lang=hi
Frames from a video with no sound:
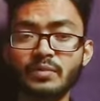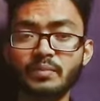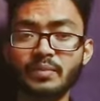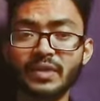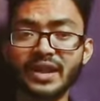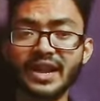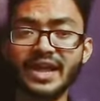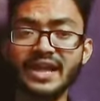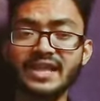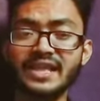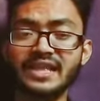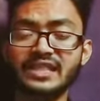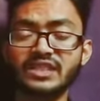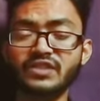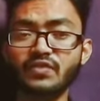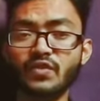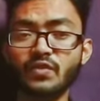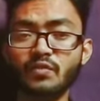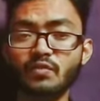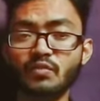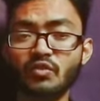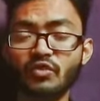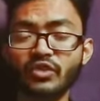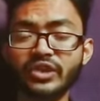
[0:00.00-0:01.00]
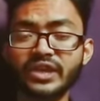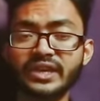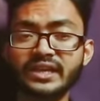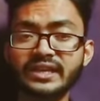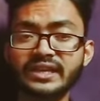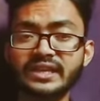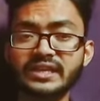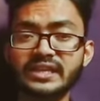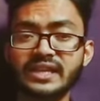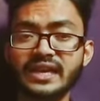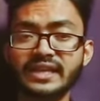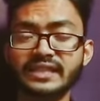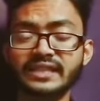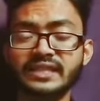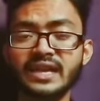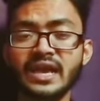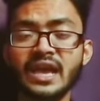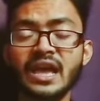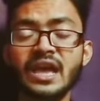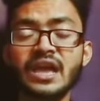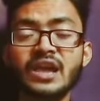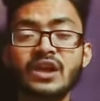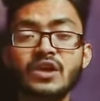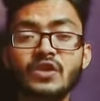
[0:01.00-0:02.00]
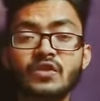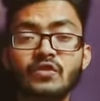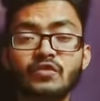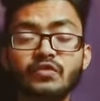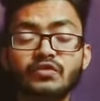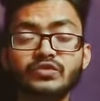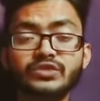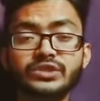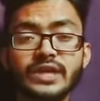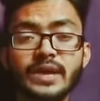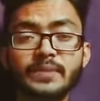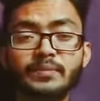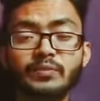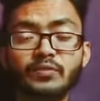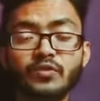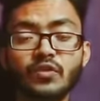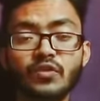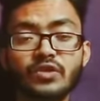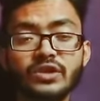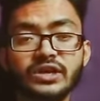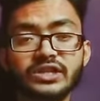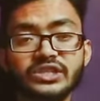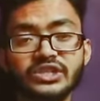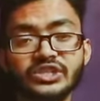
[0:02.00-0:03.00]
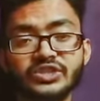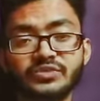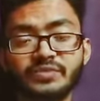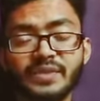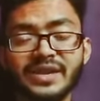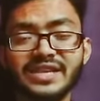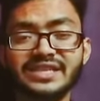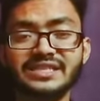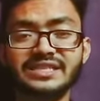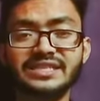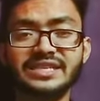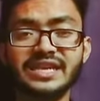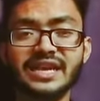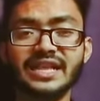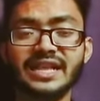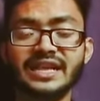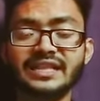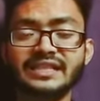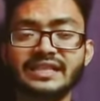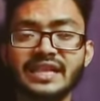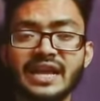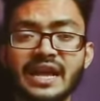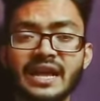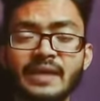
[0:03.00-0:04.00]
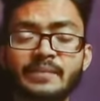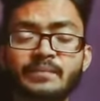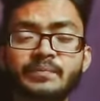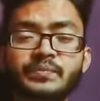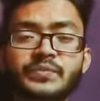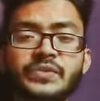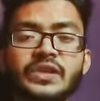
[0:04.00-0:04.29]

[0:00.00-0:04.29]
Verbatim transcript: बनाए जाते हैं वो मोडिंग की जाती है उस ऐप को कस्टमाइज़ किया जाता है